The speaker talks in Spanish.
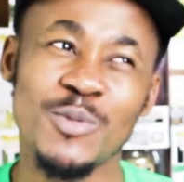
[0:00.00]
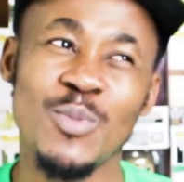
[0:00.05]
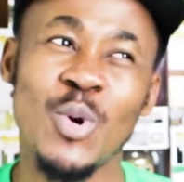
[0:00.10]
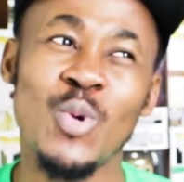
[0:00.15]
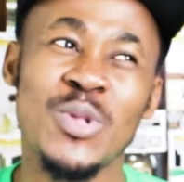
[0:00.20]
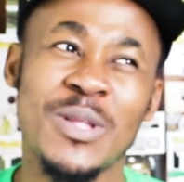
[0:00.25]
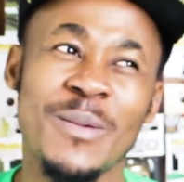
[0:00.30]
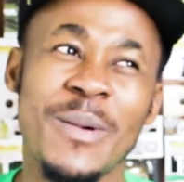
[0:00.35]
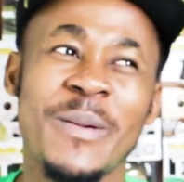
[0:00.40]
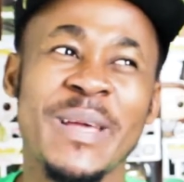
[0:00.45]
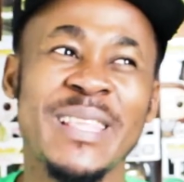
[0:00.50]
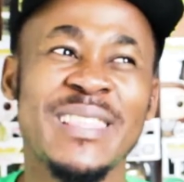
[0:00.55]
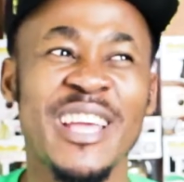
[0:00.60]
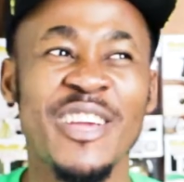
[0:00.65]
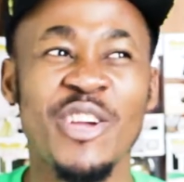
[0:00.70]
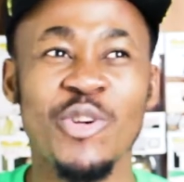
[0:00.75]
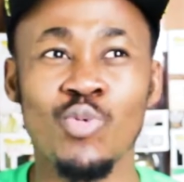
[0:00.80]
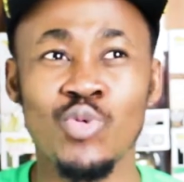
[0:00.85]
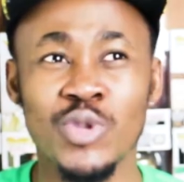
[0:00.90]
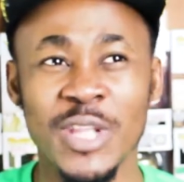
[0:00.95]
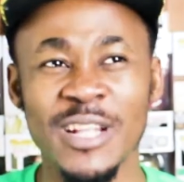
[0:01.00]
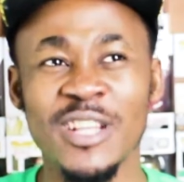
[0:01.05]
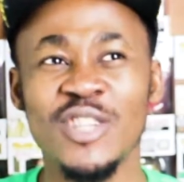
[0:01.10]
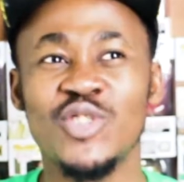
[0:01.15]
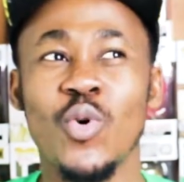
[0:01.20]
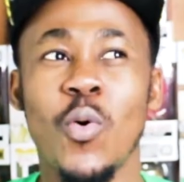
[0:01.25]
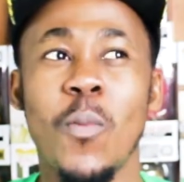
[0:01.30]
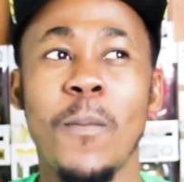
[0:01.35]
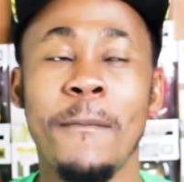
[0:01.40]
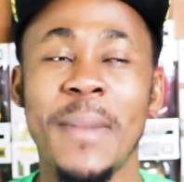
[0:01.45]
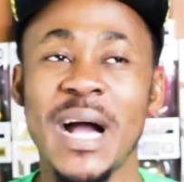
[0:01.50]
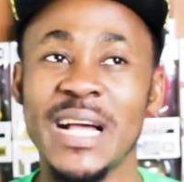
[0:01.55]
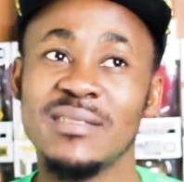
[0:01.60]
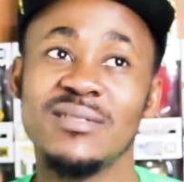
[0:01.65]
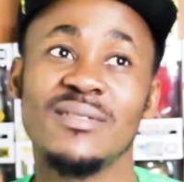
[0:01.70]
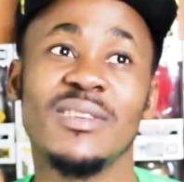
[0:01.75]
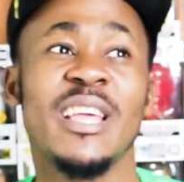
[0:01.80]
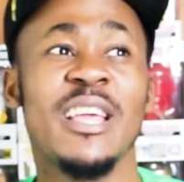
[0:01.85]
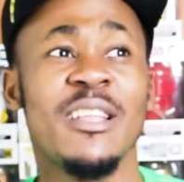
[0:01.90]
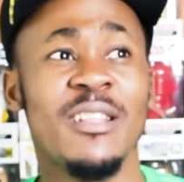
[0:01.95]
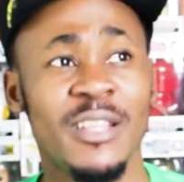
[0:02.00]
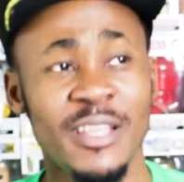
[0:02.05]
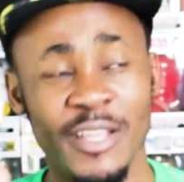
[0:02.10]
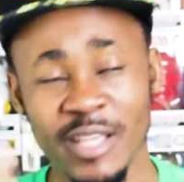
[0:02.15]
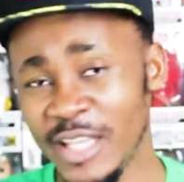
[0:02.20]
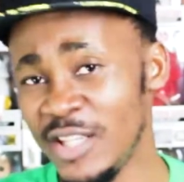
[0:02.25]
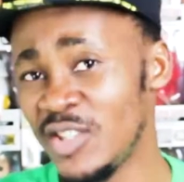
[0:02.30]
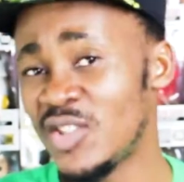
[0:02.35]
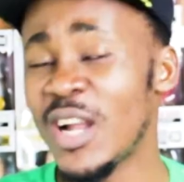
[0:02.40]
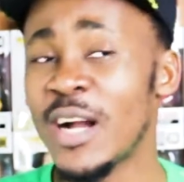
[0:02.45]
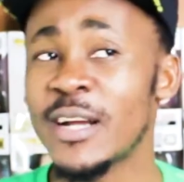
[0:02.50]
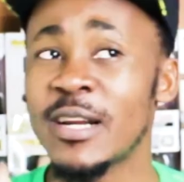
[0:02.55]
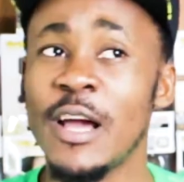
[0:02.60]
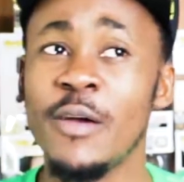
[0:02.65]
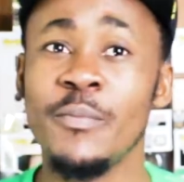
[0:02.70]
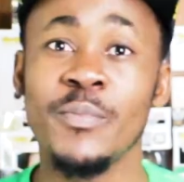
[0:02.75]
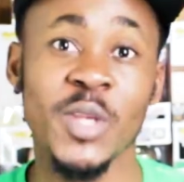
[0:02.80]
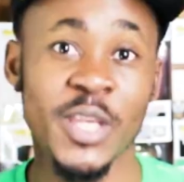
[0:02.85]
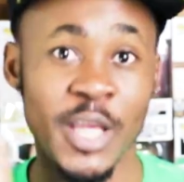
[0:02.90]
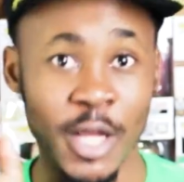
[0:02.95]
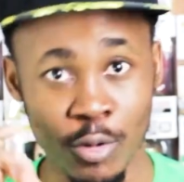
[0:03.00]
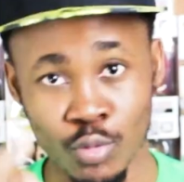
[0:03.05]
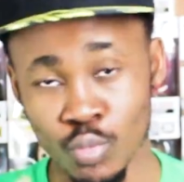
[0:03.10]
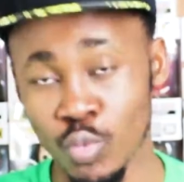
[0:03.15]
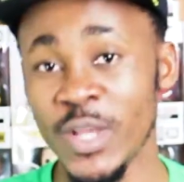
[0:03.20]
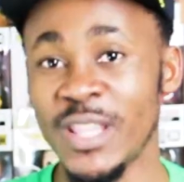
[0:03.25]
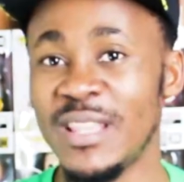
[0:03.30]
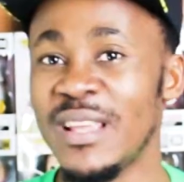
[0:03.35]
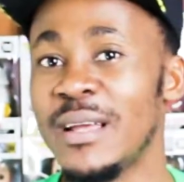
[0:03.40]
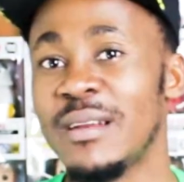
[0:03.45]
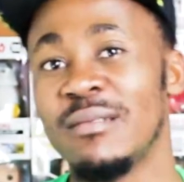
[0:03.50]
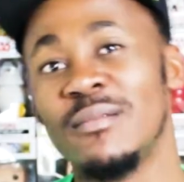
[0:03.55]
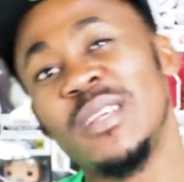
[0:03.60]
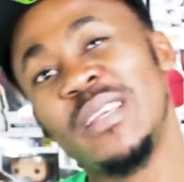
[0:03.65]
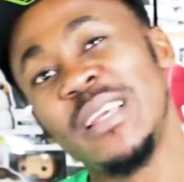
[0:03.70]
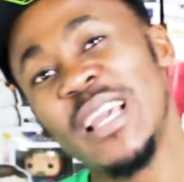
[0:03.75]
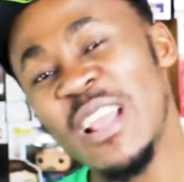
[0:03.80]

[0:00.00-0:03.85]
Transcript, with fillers: mismo últimamente utilizo más el Instagram y el Twitter.